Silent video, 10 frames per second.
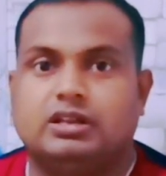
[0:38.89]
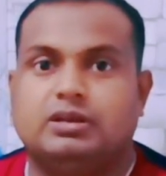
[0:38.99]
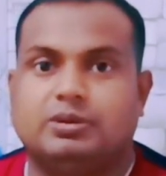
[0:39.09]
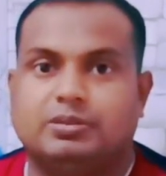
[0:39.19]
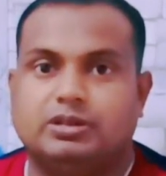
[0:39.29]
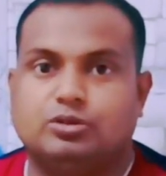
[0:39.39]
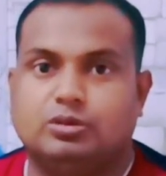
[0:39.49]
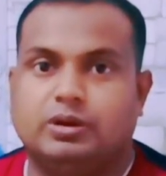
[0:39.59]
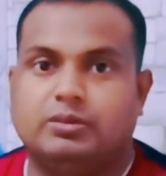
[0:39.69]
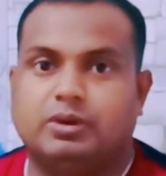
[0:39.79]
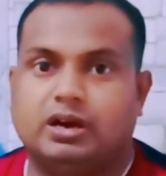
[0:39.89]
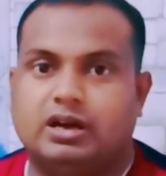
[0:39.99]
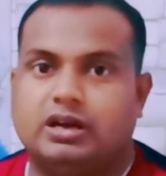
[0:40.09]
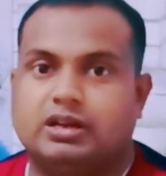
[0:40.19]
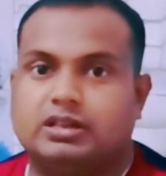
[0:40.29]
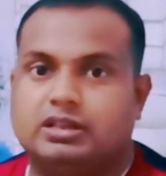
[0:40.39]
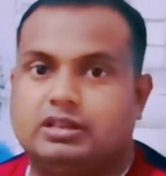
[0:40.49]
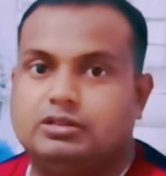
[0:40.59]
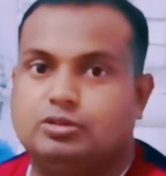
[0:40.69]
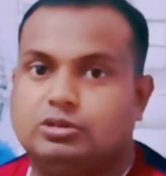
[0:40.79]
কিভাবে তুলবেন বা
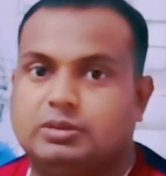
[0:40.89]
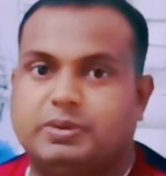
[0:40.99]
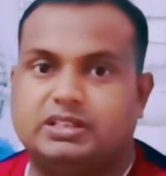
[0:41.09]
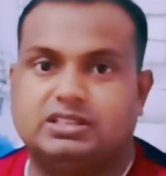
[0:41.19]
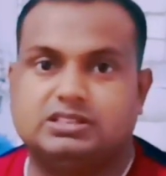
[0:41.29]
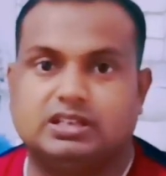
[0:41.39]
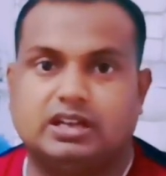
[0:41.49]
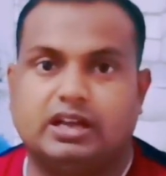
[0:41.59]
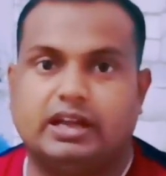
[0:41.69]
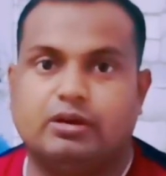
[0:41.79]
তুলতে পারতেছেন না